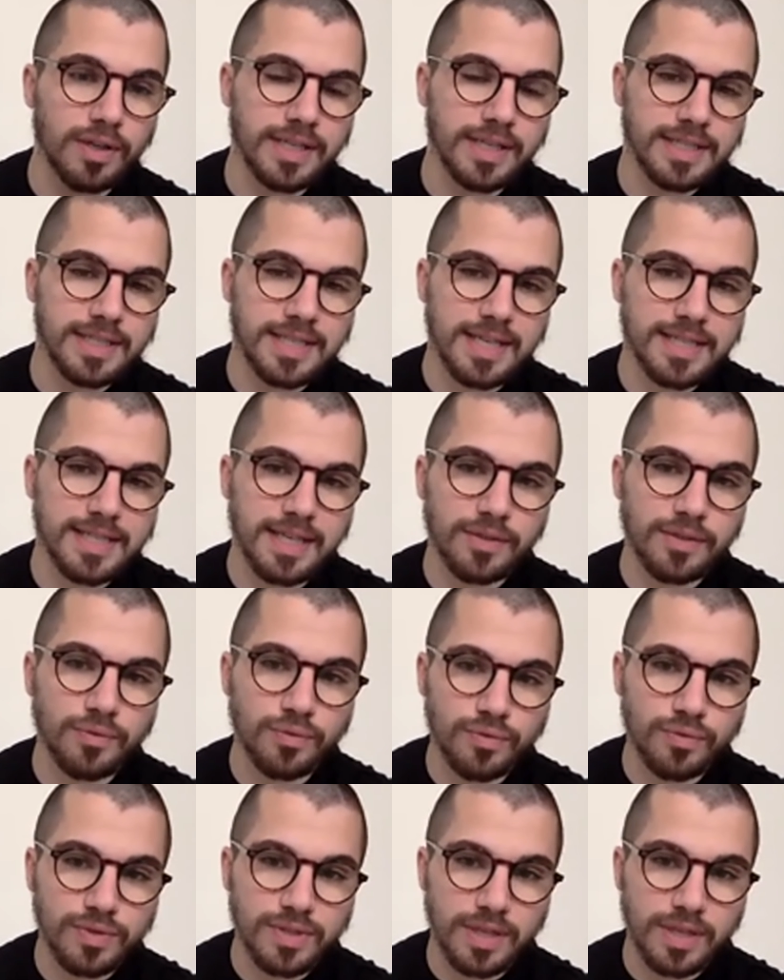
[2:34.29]
Et ça, ça
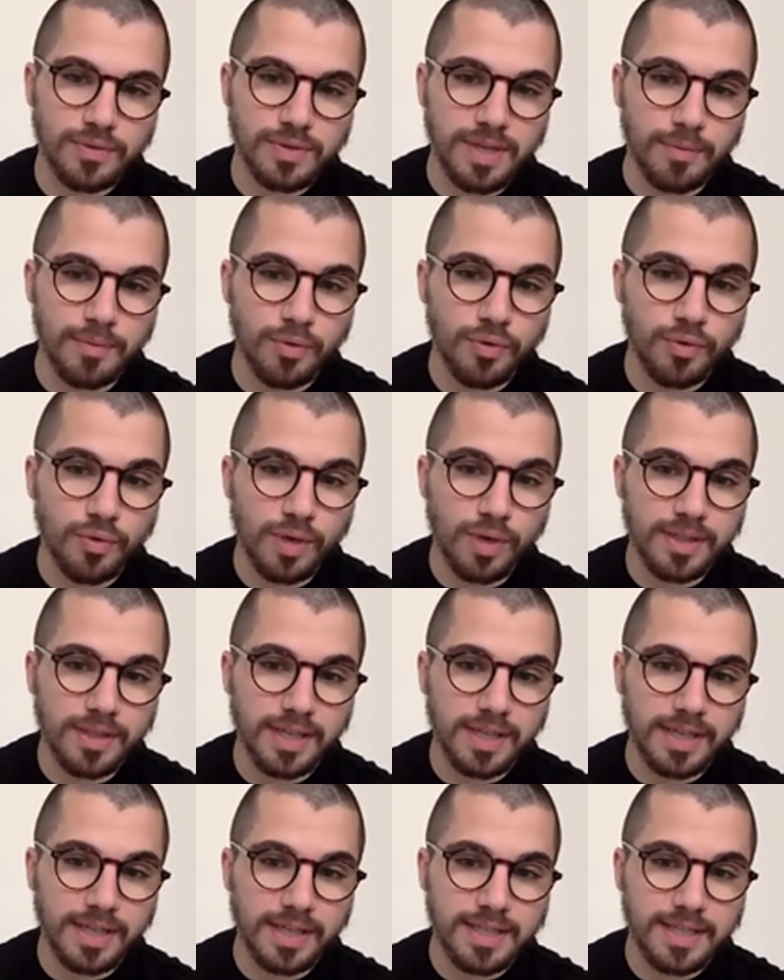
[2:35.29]
nous, a beaucoup
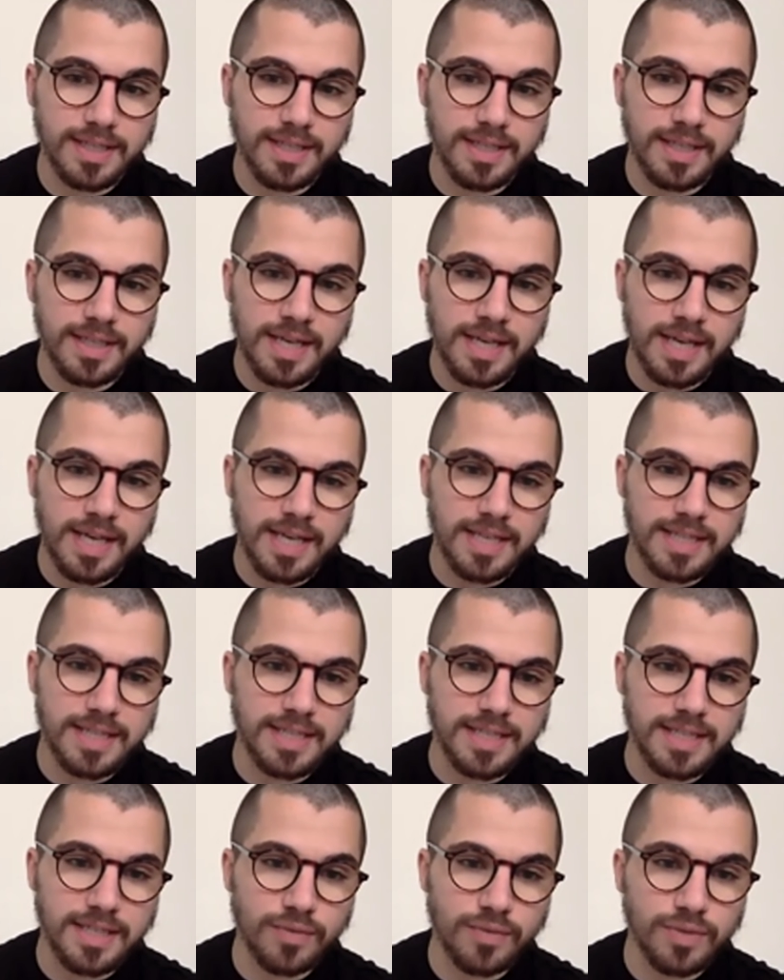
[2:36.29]
intéressé et c'est
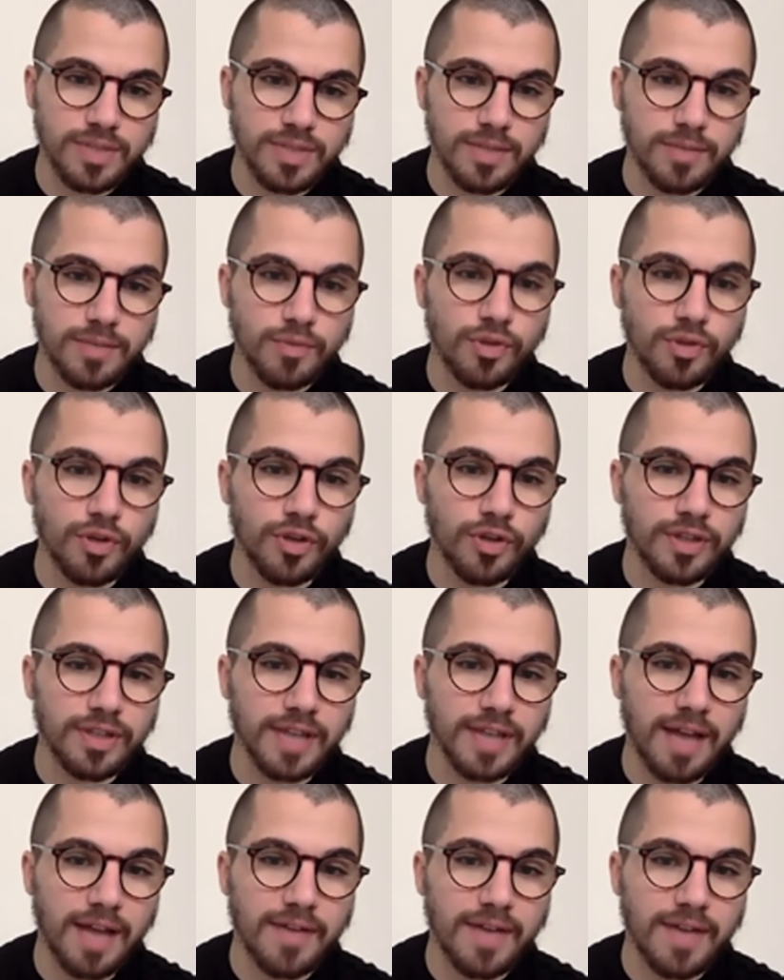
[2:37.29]
ce qui nous stimule dans notre
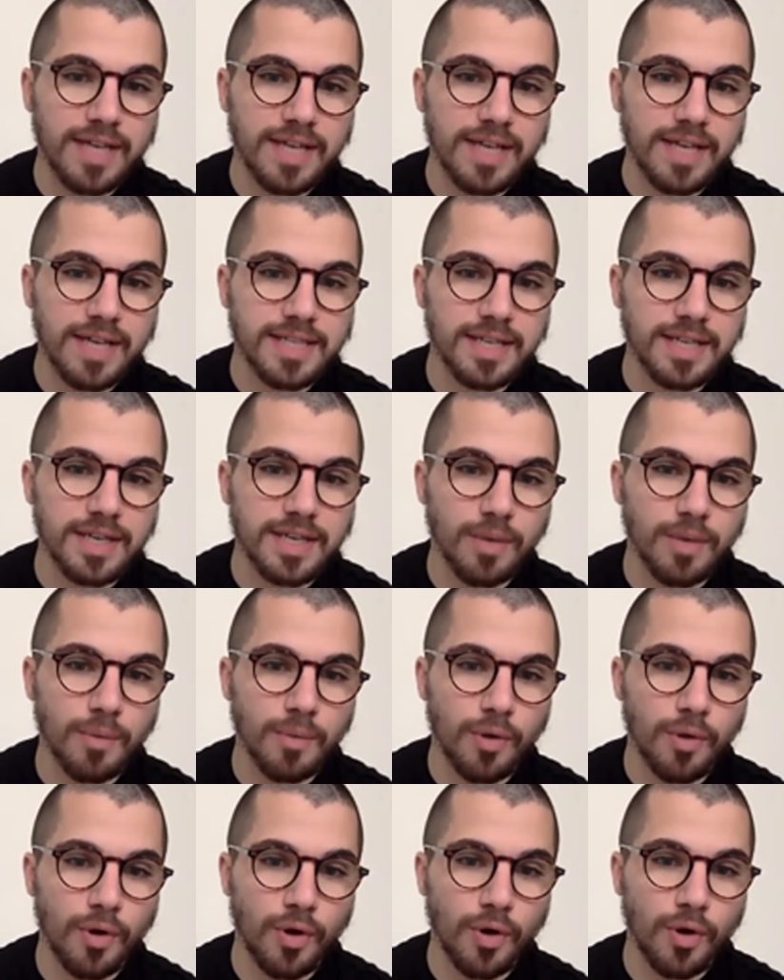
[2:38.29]
travail, c'est
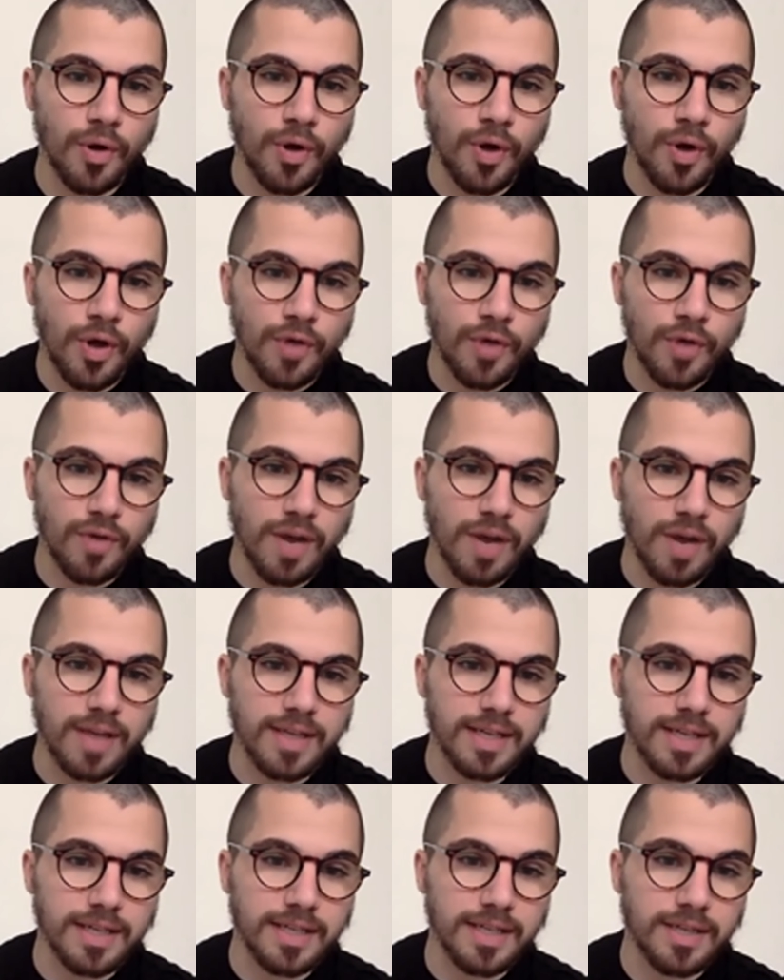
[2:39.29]
comment voilà,
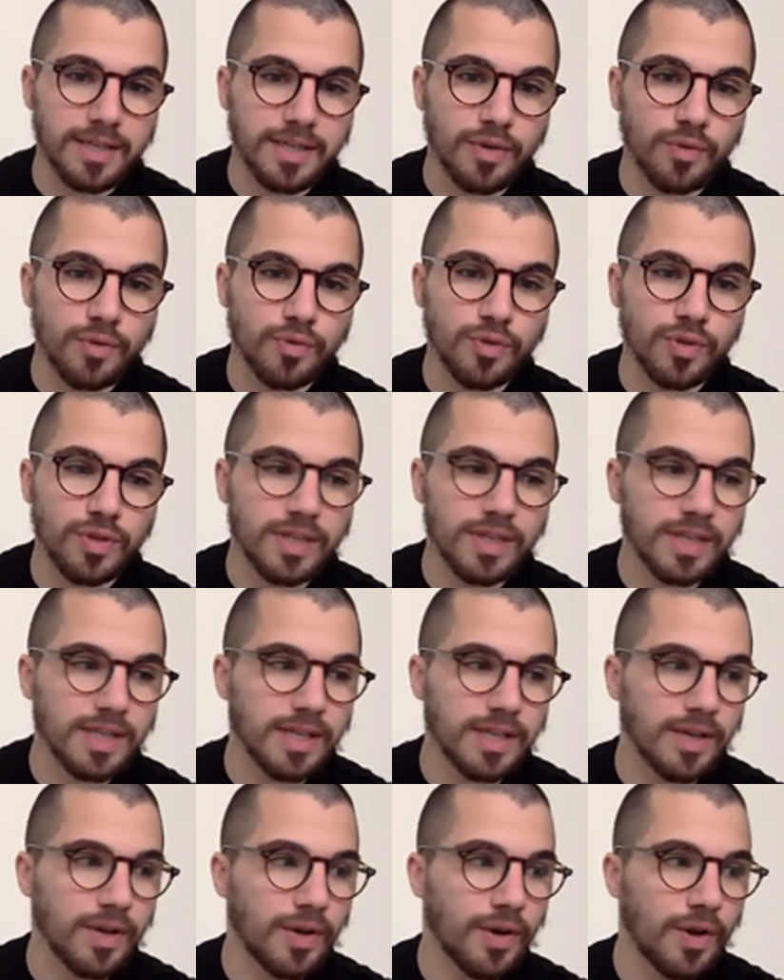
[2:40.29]
des communautés
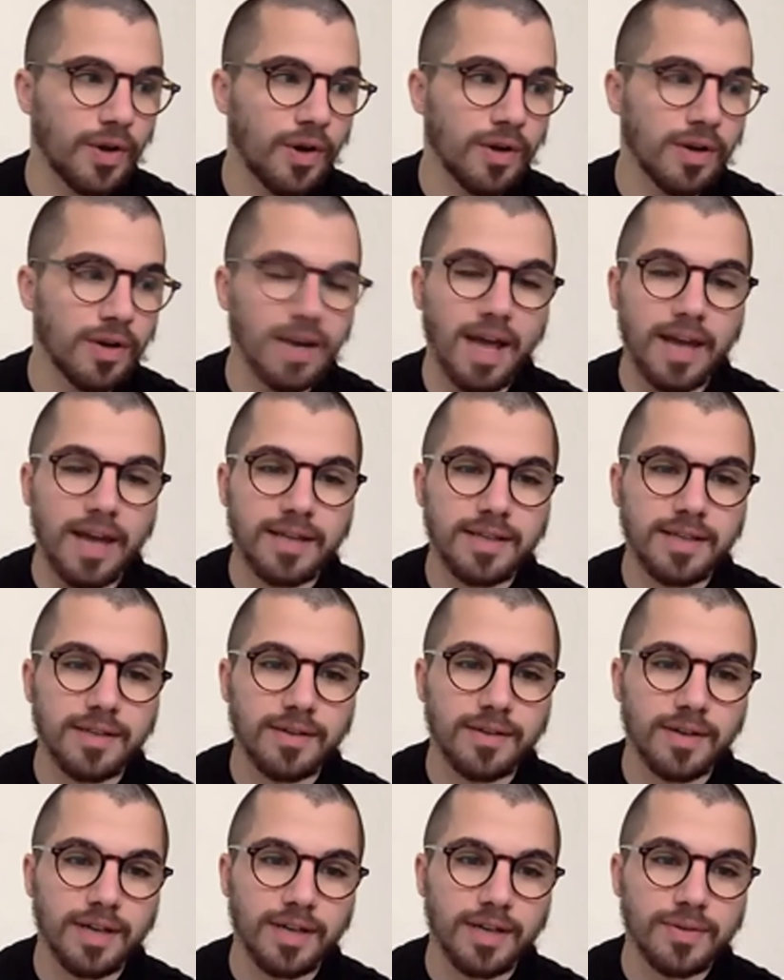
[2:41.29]
online
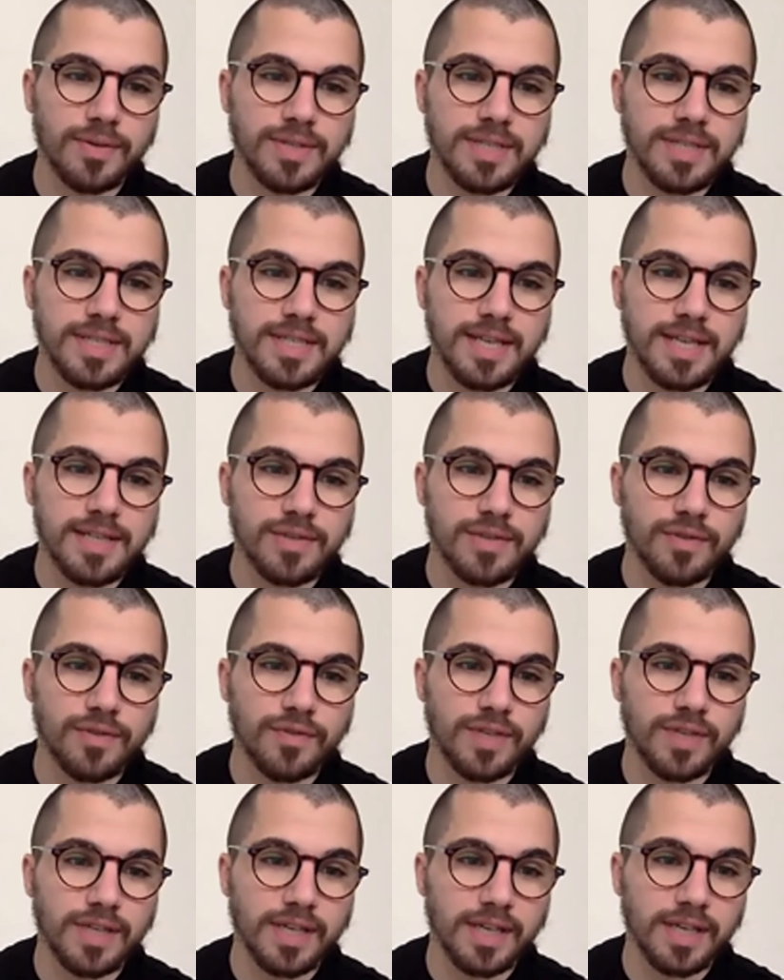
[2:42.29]
réussissent à se
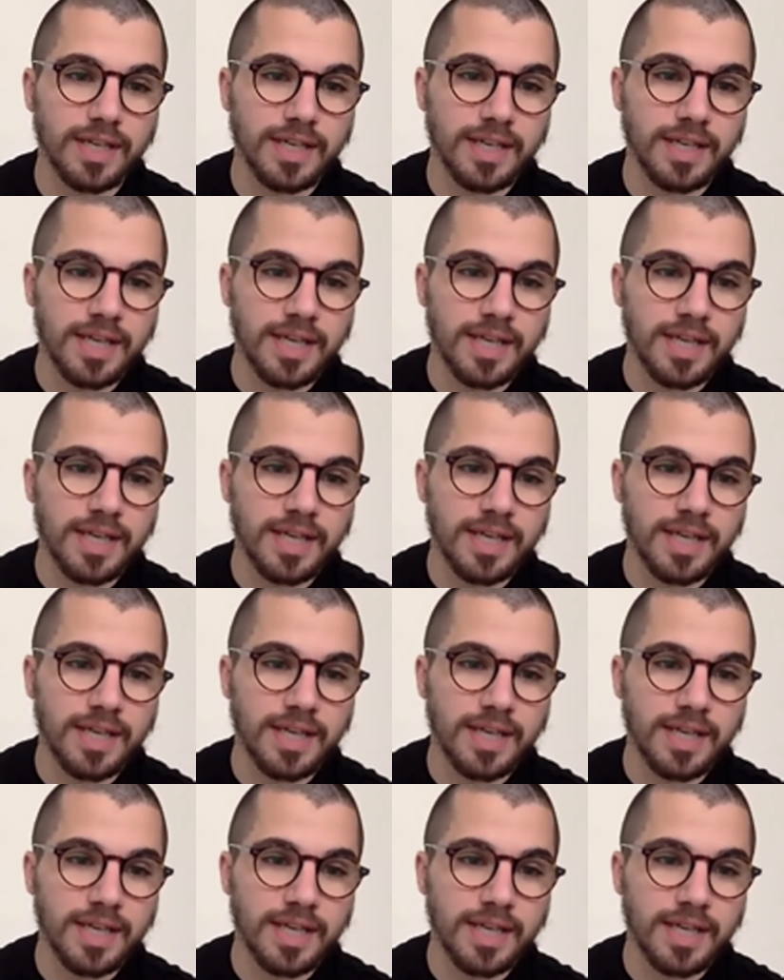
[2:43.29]
fédérer